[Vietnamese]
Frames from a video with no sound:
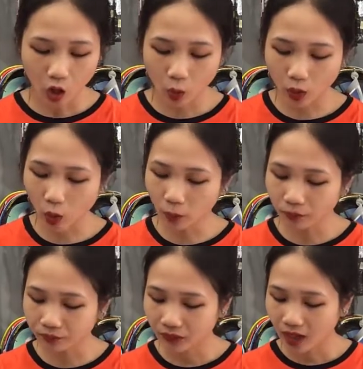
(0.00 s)
Cuối cùng
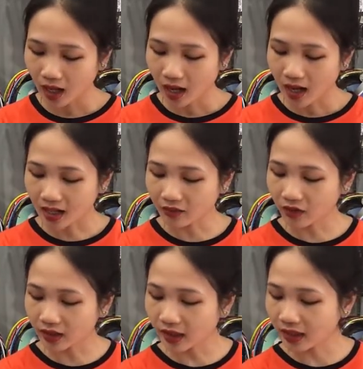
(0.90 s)
là cây
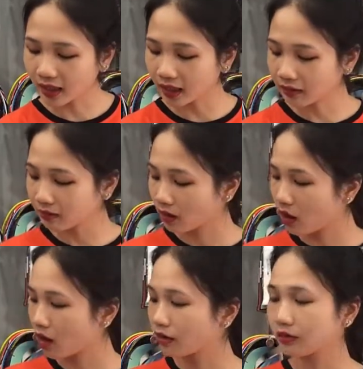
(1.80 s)
vợt Lining
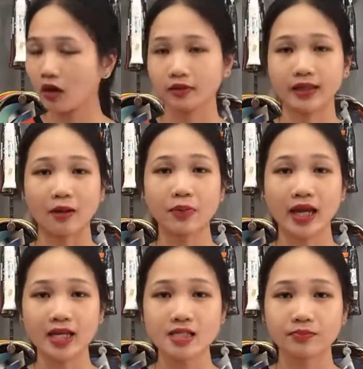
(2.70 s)

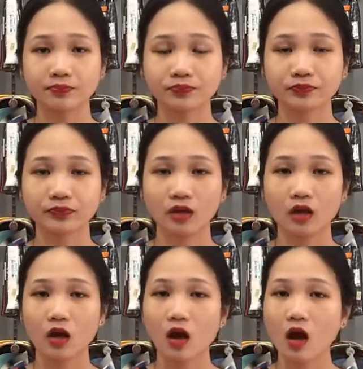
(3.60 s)
N80S.
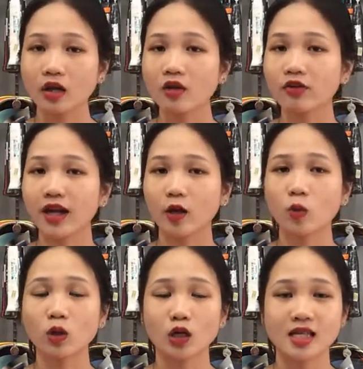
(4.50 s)
Cây vợt này cũng
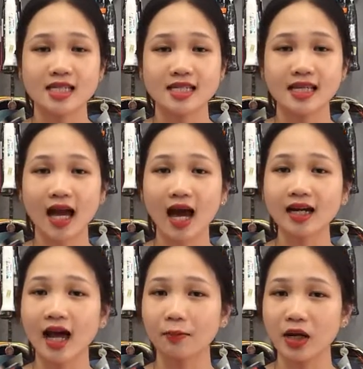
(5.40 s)
có giá chính hãng
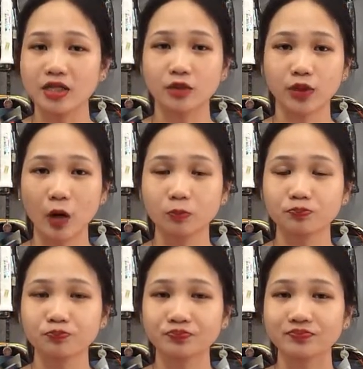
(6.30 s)
là 7 triệu đồng.
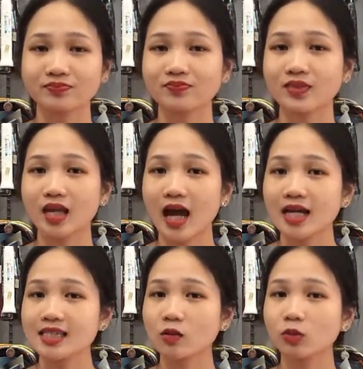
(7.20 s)

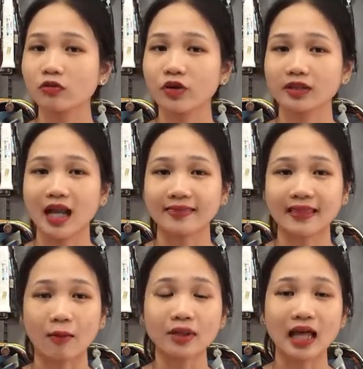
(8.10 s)
Trọng lượng vợt là
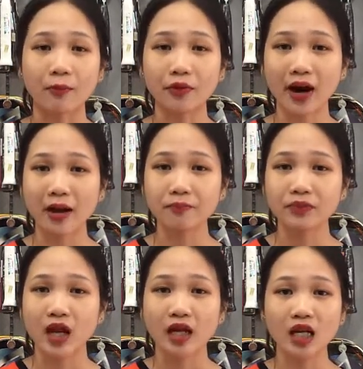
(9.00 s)
88g,
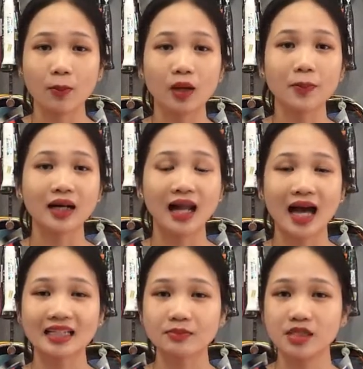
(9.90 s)
điểm cân bằng là
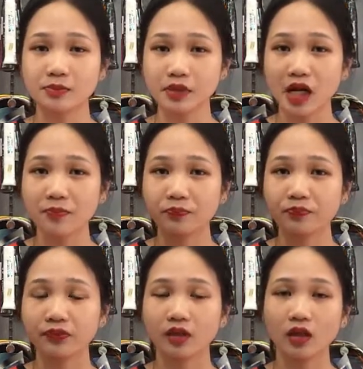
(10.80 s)
290.
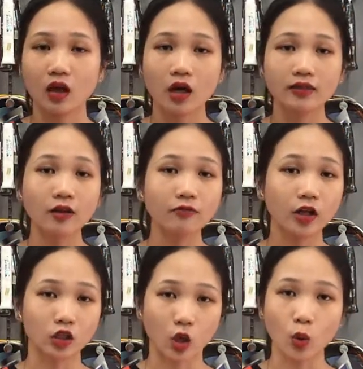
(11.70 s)
Thân vợt
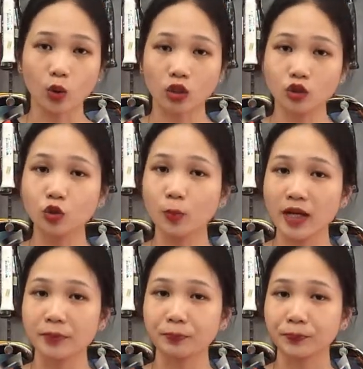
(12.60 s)
có độ cứng trung bình.